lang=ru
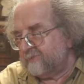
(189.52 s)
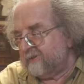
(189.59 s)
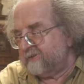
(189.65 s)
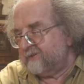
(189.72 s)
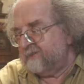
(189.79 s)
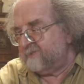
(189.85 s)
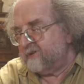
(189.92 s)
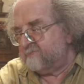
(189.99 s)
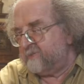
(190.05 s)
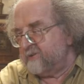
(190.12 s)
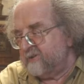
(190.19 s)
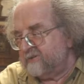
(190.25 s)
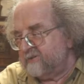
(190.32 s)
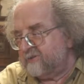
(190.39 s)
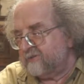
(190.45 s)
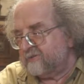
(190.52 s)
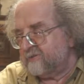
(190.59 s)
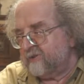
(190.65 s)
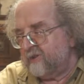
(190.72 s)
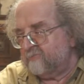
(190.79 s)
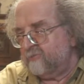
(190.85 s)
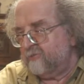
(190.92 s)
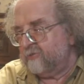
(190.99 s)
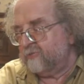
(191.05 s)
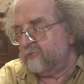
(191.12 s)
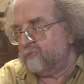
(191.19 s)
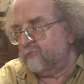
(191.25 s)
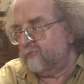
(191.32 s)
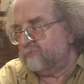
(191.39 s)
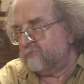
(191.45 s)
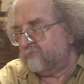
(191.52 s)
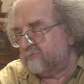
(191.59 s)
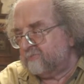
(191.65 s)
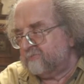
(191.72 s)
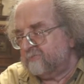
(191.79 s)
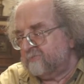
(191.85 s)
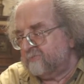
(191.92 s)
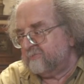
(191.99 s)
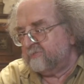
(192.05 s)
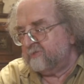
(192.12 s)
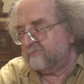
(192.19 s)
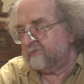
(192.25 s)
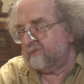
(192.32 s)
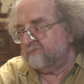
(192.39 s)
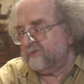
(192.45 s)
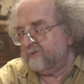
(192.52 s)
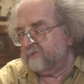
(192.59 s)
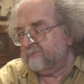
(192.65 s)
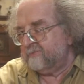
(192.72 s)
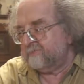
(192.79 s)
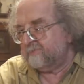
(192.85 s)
отдавать приоритеты тому или другому направлению.